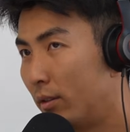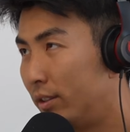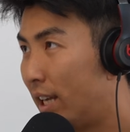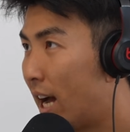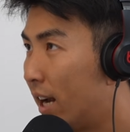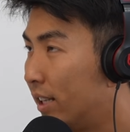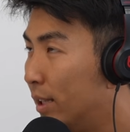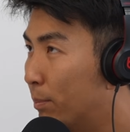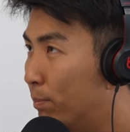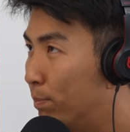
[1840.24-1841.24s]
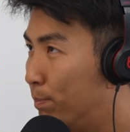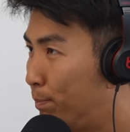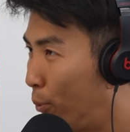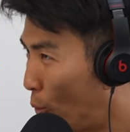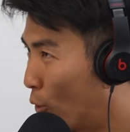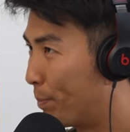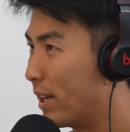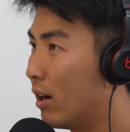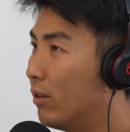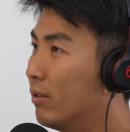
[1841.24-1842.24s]
压力破
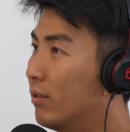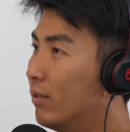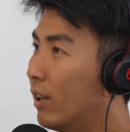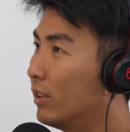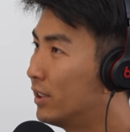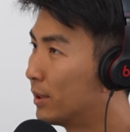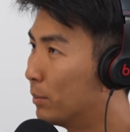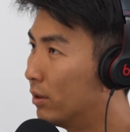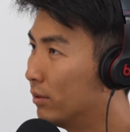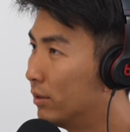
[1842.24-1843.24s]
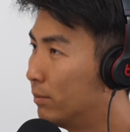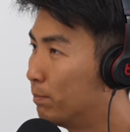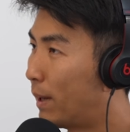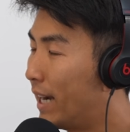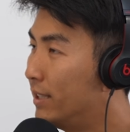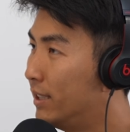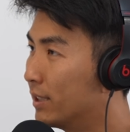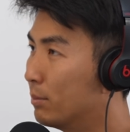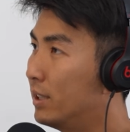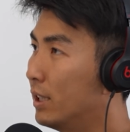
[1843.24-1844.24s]
表，然后你是怎么排解、
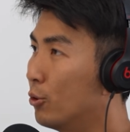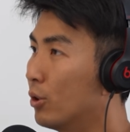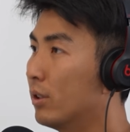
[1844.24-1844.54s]
怎么解决